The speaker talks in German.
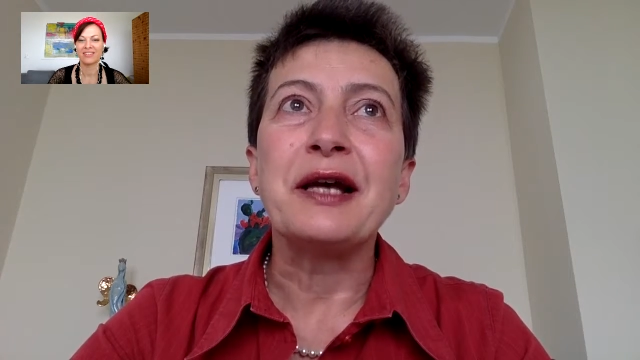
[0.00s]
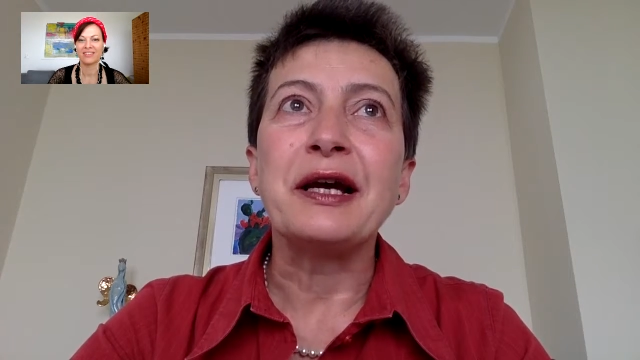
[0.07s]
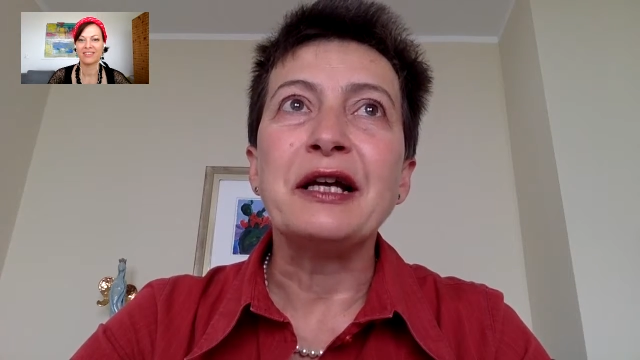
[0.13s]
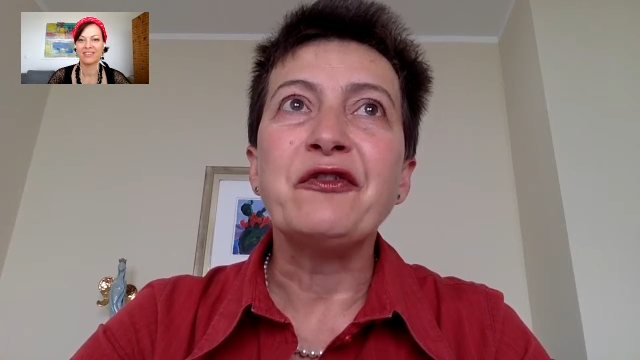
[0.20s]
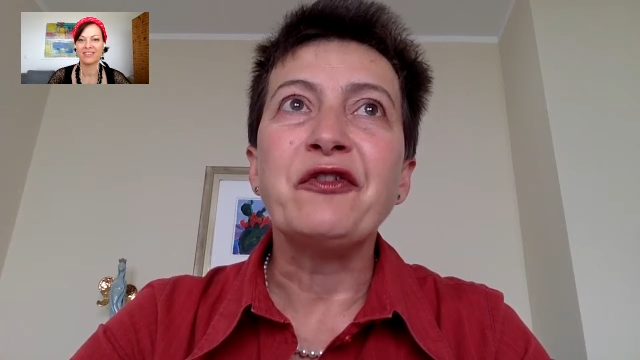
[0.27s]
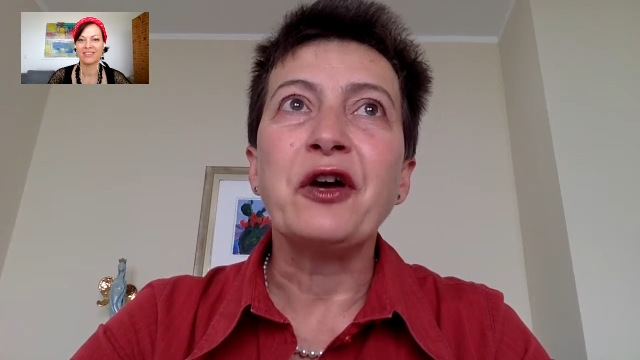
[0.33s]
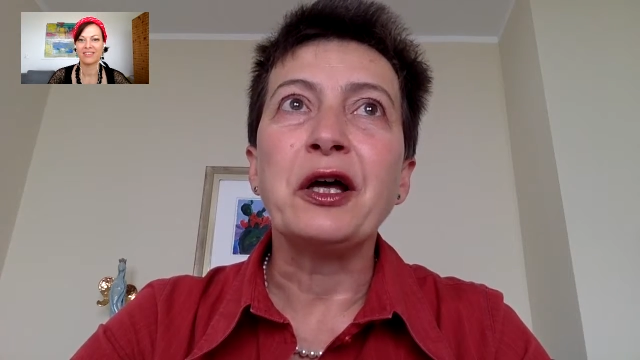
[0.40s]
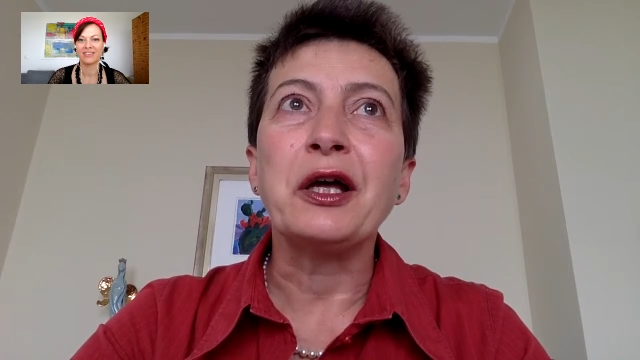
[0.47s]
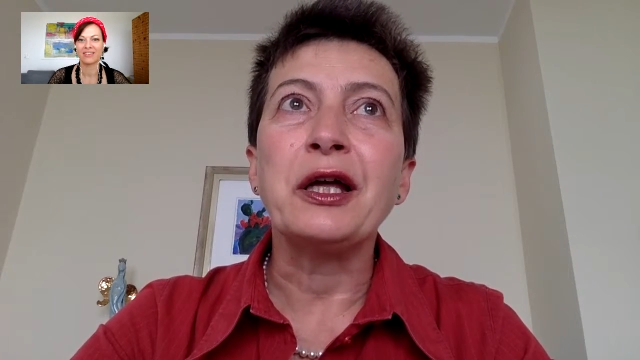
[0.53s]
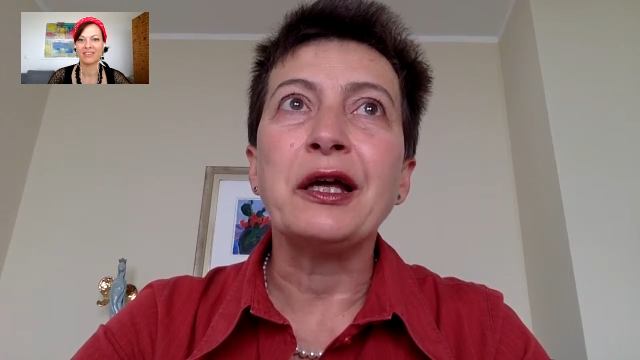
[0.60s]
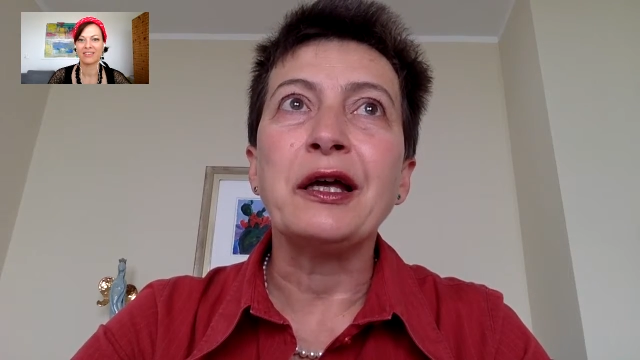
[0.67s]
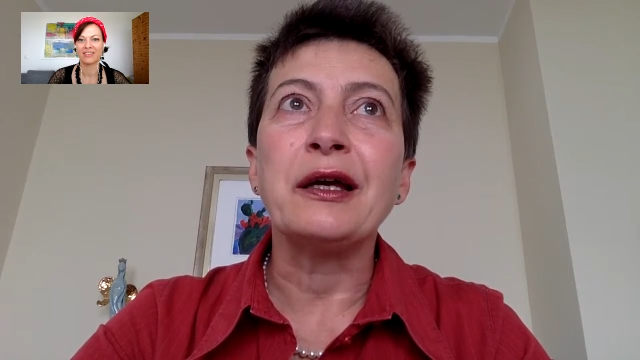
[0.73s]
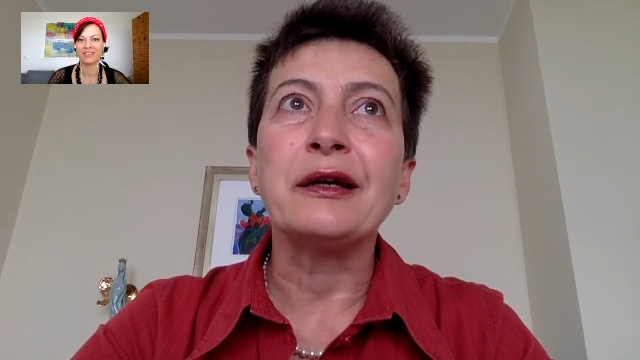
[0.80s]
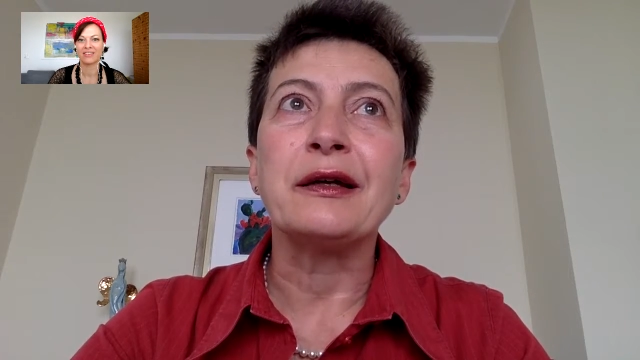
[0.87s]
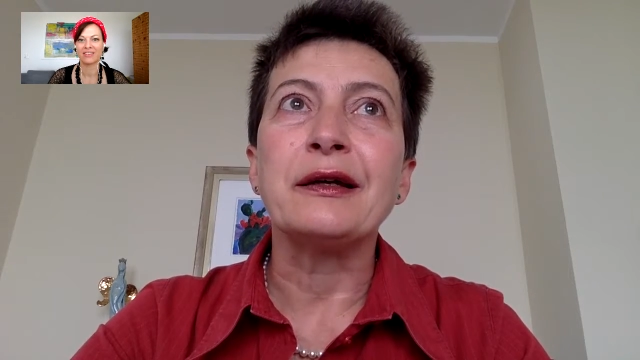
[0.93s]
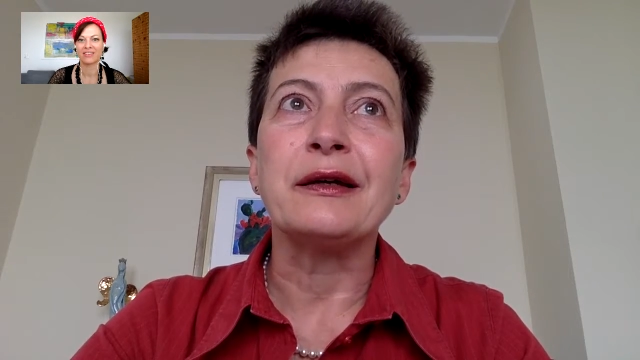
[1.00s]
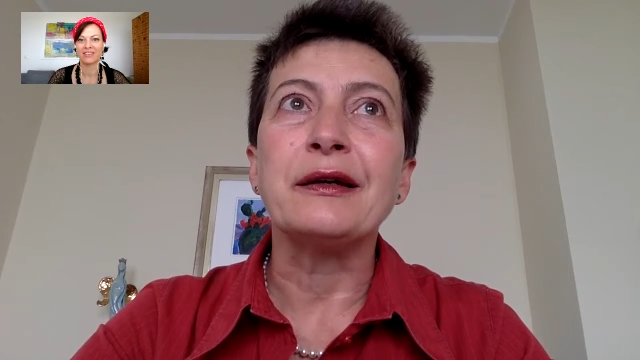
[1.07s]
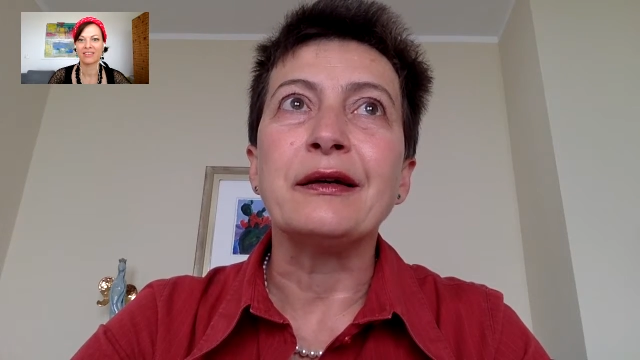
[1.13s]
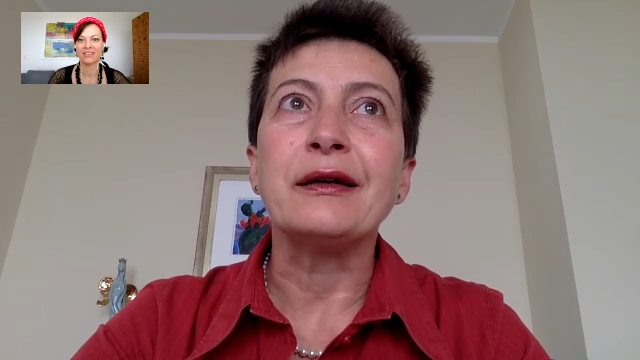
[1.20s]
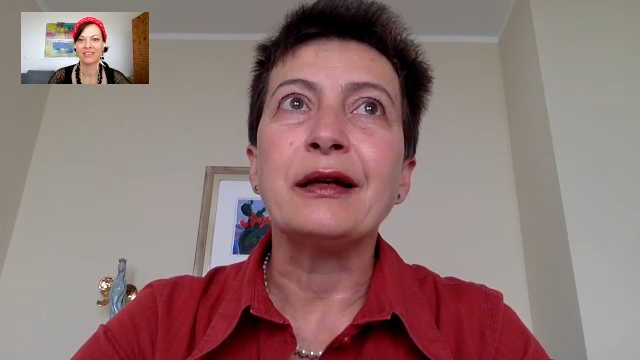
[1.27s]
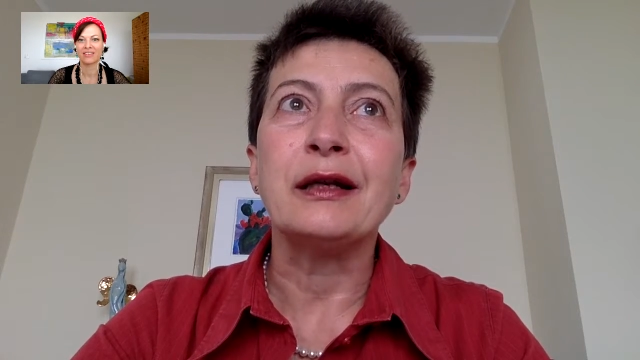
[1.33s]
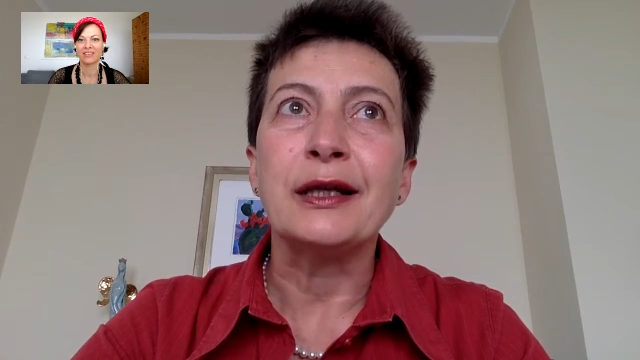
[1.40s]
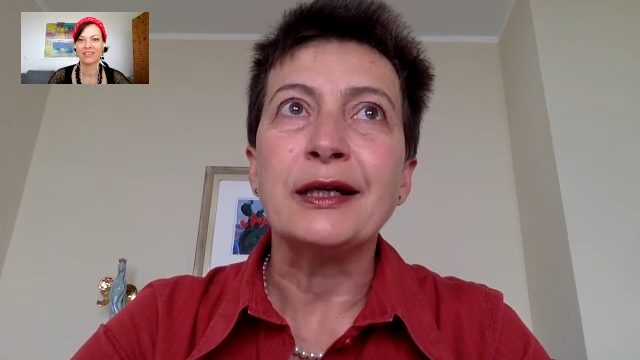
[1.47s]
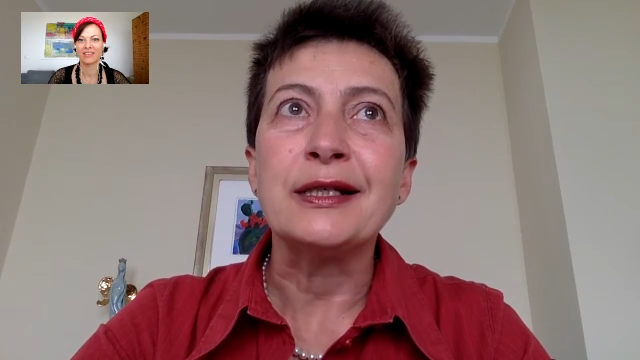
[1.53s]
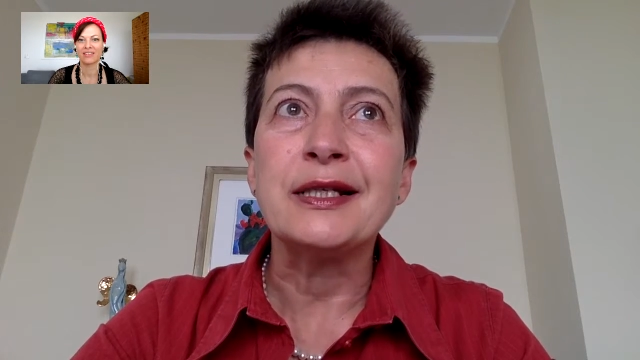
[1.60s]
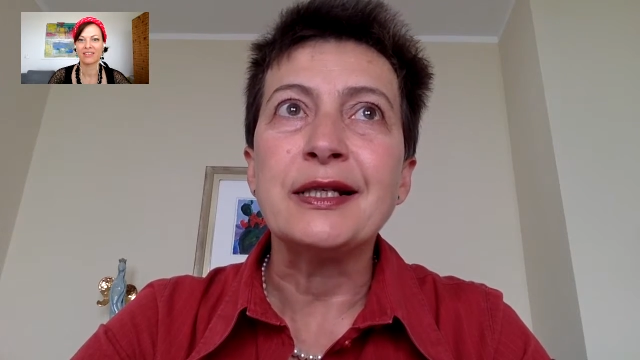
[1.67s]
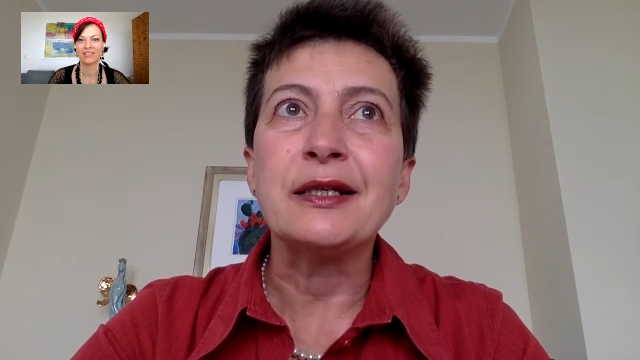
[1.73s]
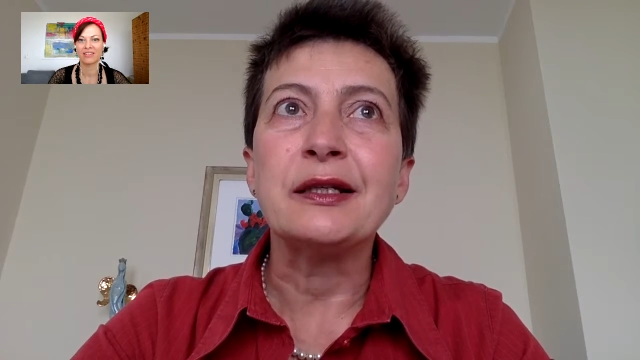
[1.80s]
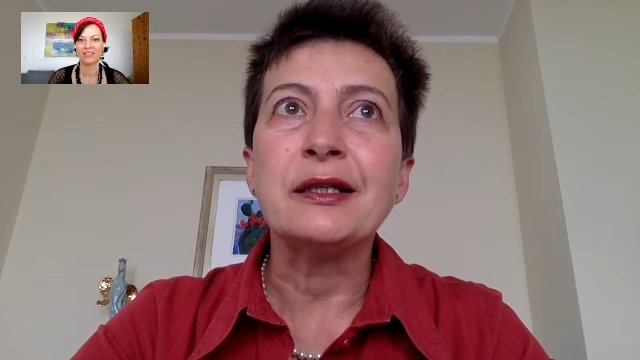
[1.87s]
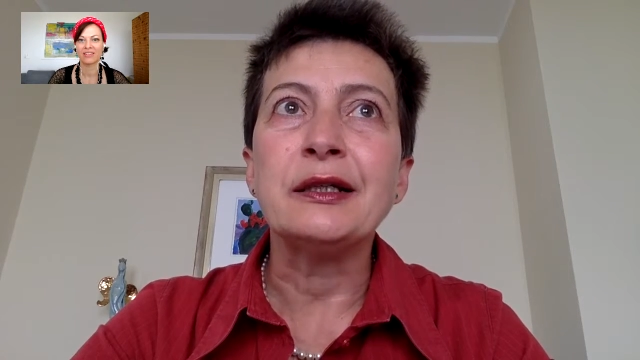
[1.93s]
einfach äh,
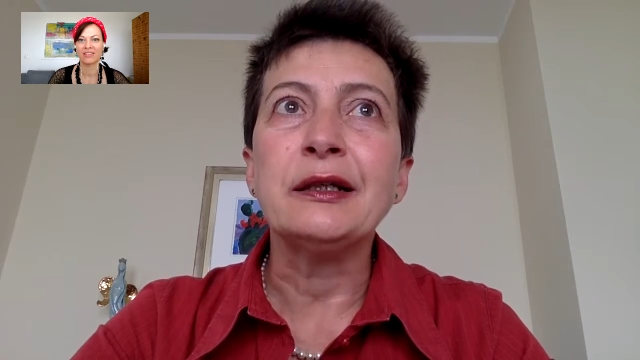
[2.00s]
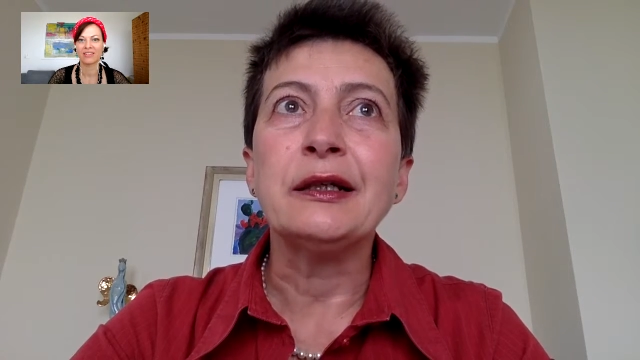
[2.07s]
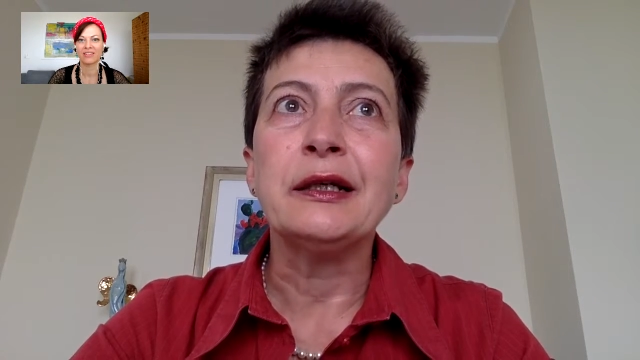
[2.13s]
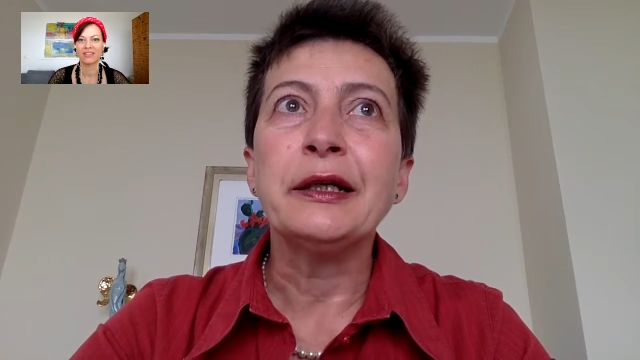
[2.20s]
klasse,